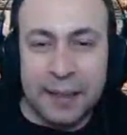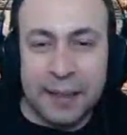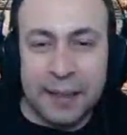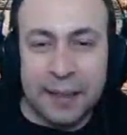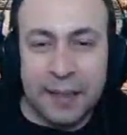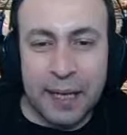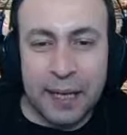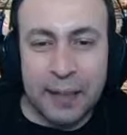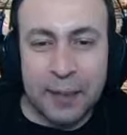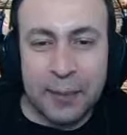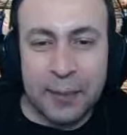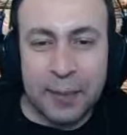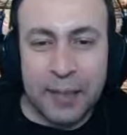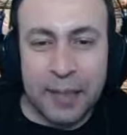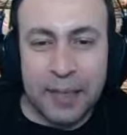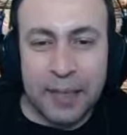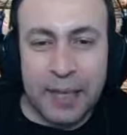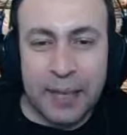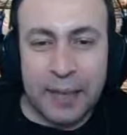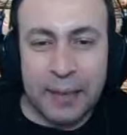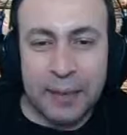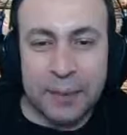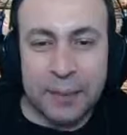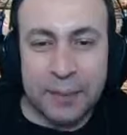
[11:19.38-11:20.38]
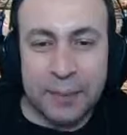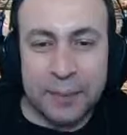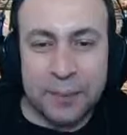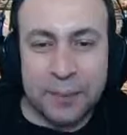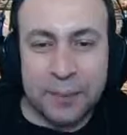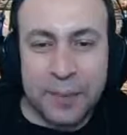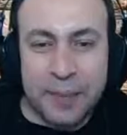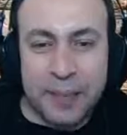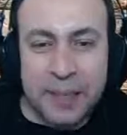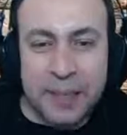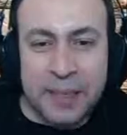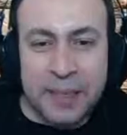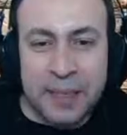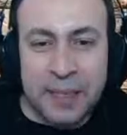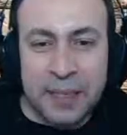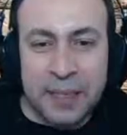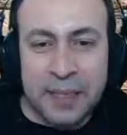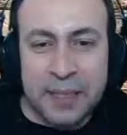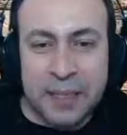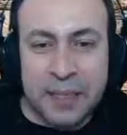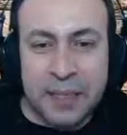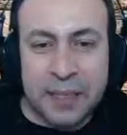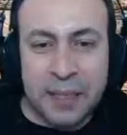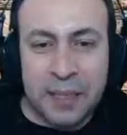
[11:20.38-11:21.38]
Gel buraya gel. Senin
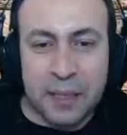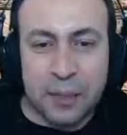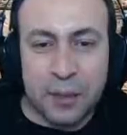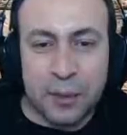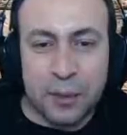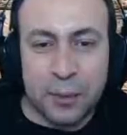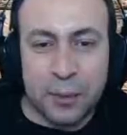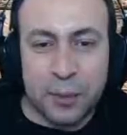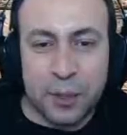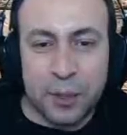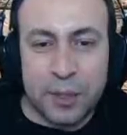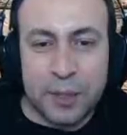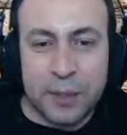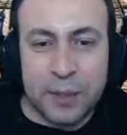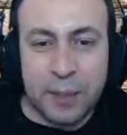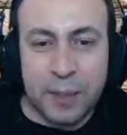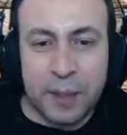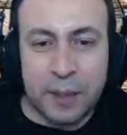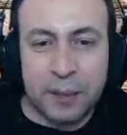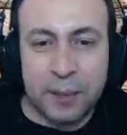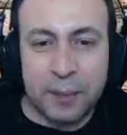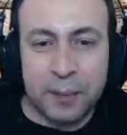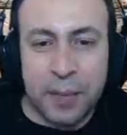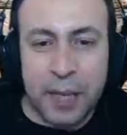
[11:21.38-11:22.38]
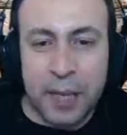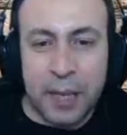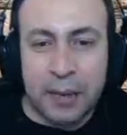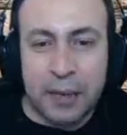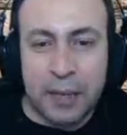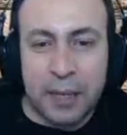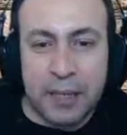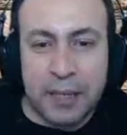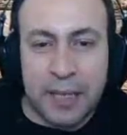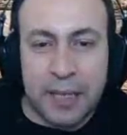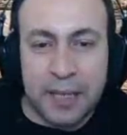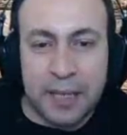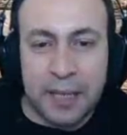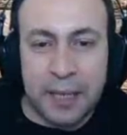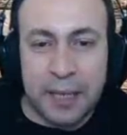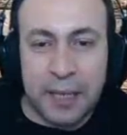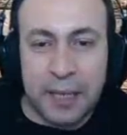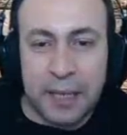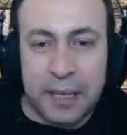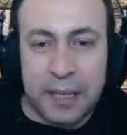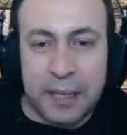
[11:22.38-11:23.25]
sesini alıyorum buradasın bak. Gel gel sen de.